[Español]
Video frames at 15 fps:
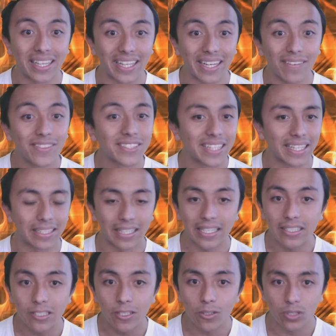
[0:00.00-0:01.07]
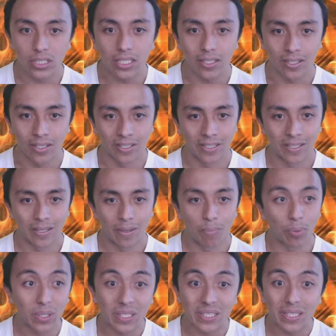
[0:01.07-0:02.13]
que tenemos que traer sí o sí,
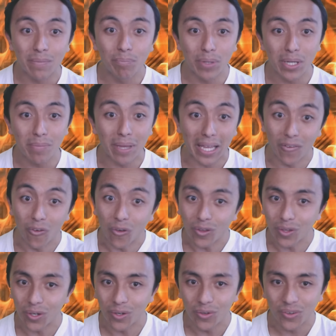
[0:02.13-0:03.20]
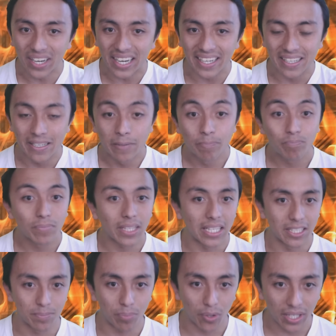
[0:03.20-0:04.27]
porque se imprime en otro lugar.
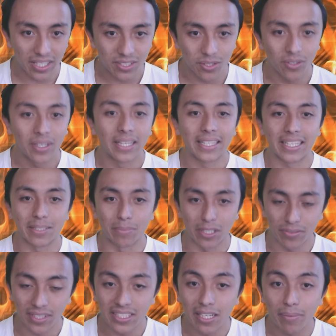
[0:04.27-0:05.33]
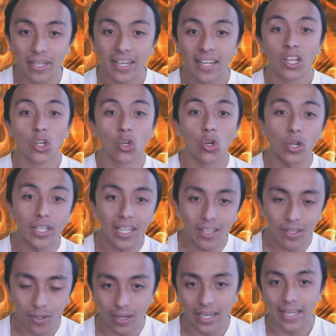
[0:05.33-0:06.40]
Es por eso que es más fácil ver con
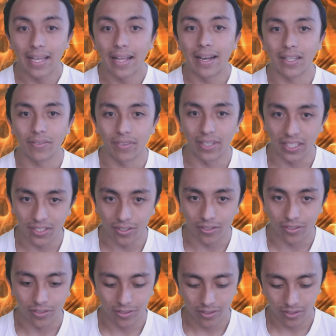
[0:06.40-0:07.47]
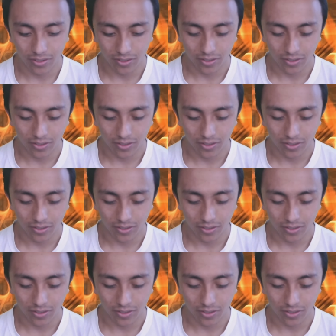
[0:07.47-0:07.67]
el dólar, la inflación.